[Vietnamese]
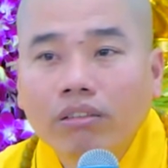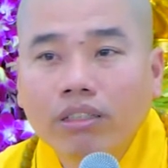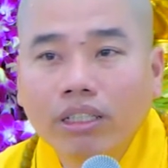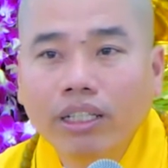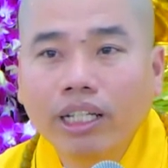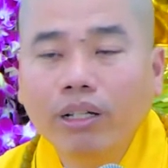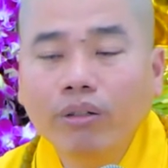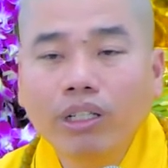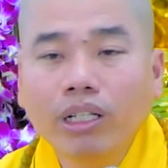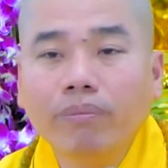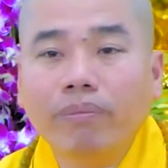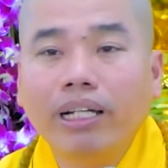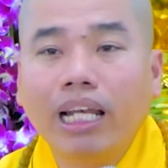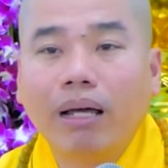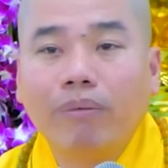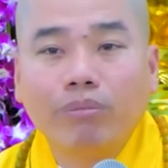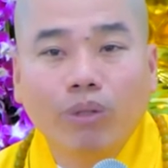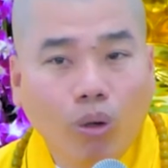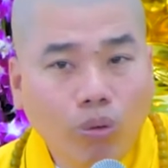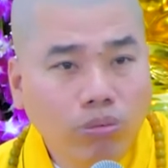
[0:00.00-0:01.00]
Chứ nếu như mình
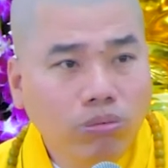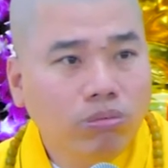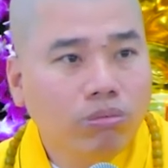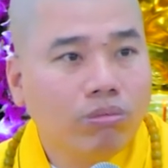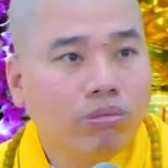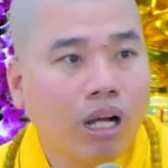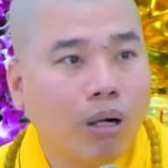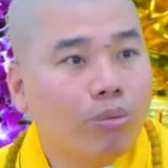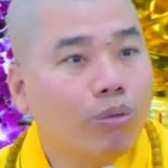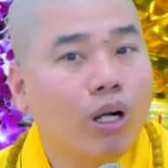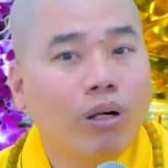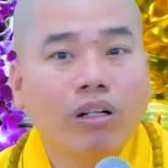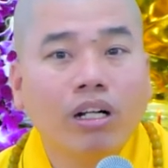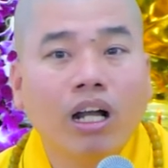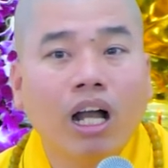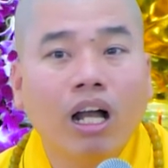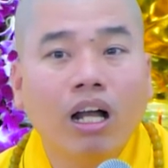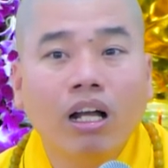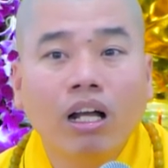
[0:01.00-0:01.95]
làm đúng, không có,